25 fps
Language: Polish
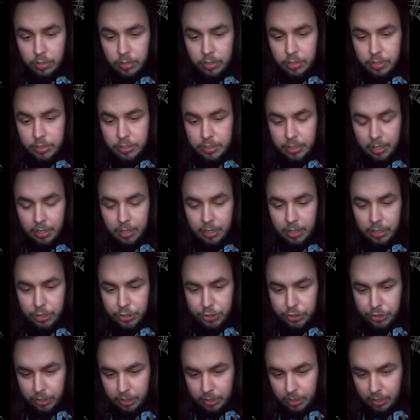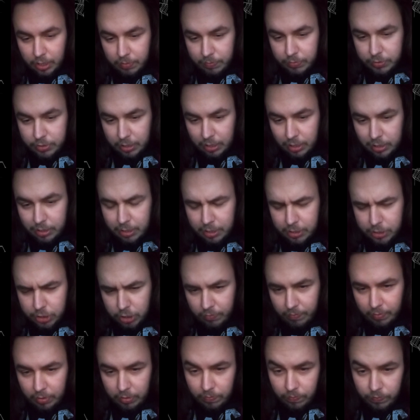zakresie tak jakby
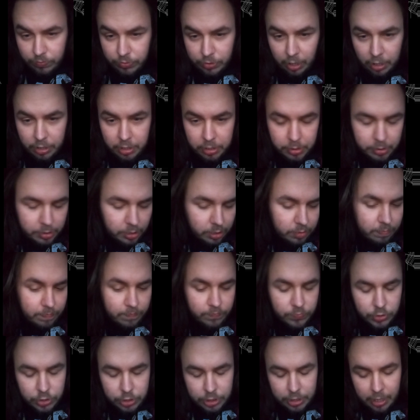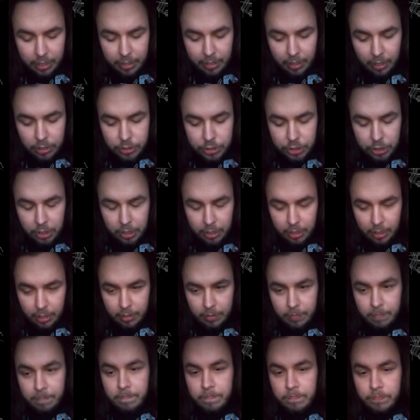zainteresowań dany film, czy serial, czy gra.
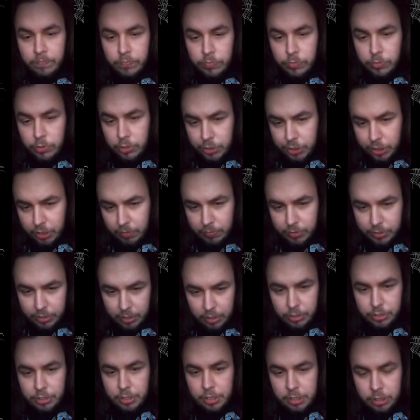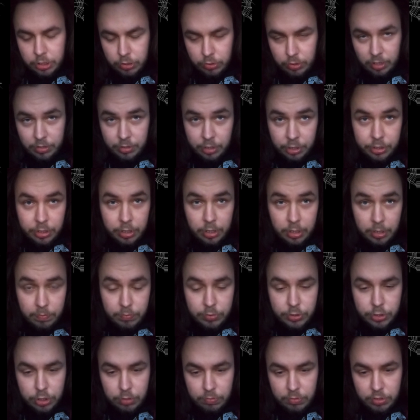Jeśli mnie zainteresuje na tyle,
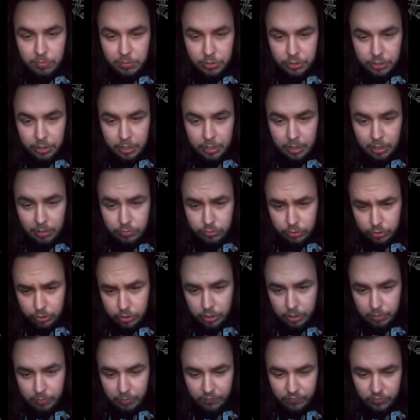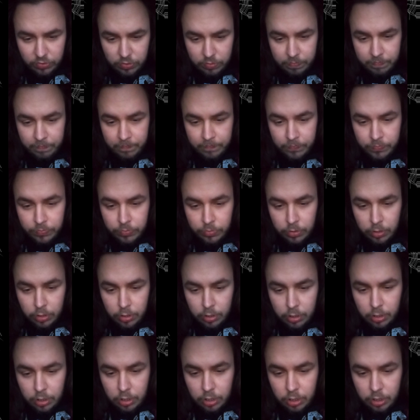by zrobić materiał, no to na pewno
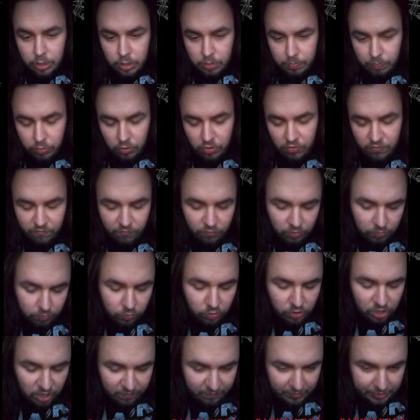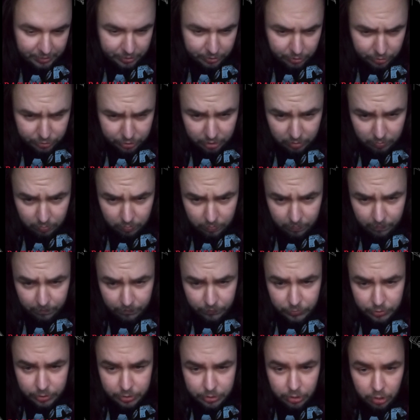e, poinformuję Was o tym
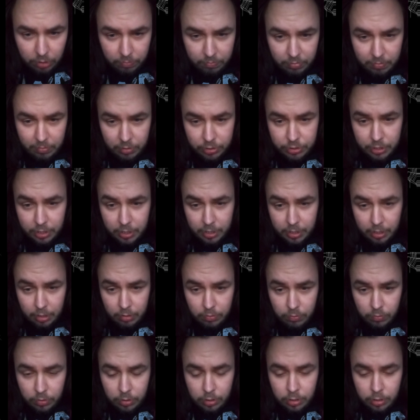i zrobię materiał.